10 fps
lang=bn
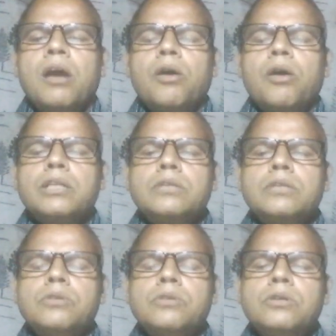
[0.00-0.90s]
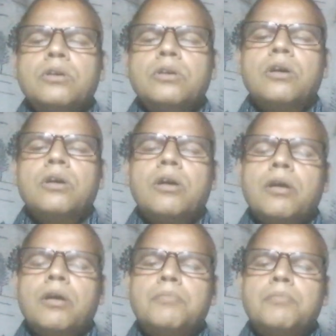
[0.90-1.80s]
অনেকগুলো
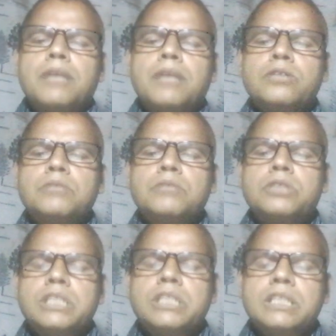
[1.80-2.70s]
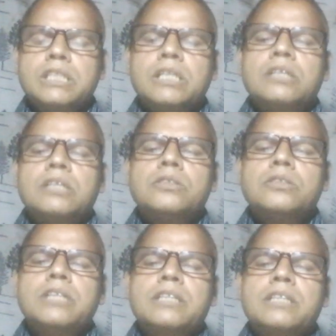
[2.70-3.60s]
বানরের মধ্যে যদি
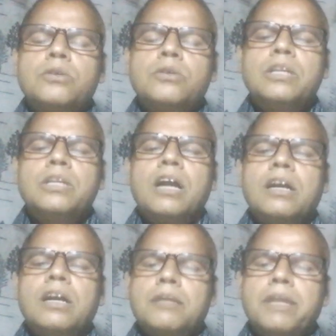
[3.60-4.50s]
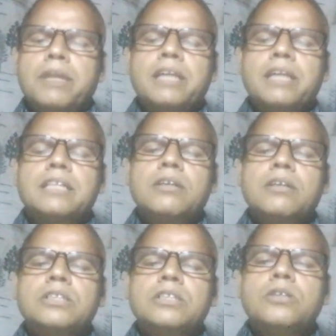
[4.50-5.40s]
একটা গরিলা বেড়ায় তাহলে
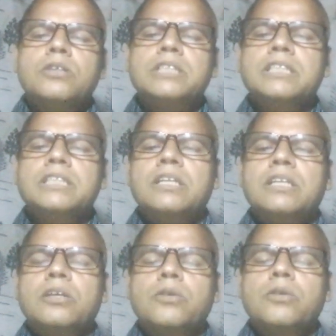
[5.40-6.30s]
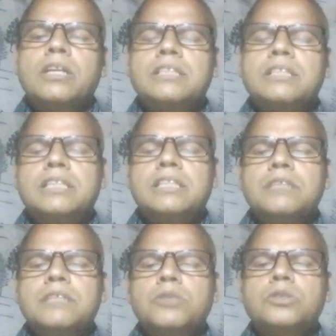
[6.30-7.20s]
সহজেই গরিলার দিকে
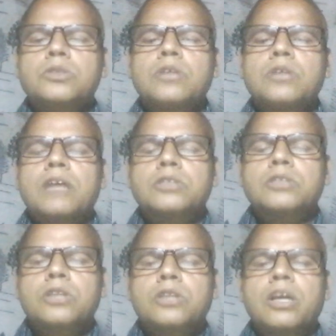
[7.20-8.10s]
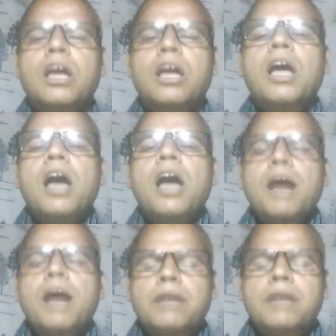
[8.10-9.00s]
মনোযোগ আকর্ষণ হয়
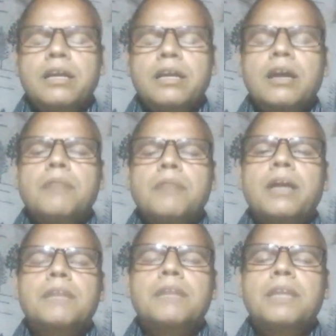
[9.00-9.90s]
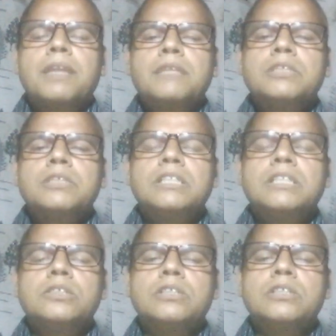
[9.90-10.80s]
আবার ভেড়ার পালের মধ্যে
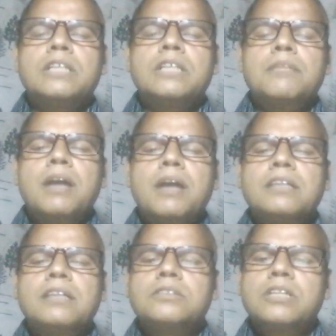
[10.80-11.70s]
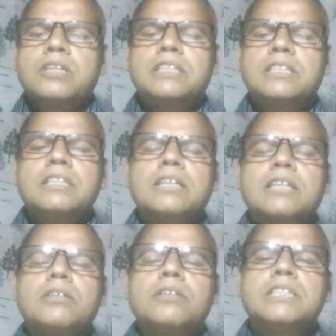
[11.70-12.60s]
যদি একটা বাঘ চলে আসে
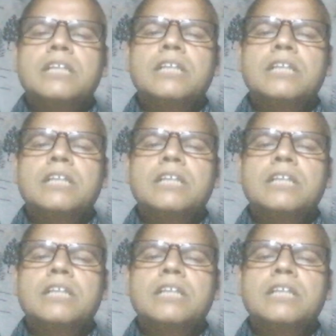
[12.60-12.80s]
তাহলে সেটা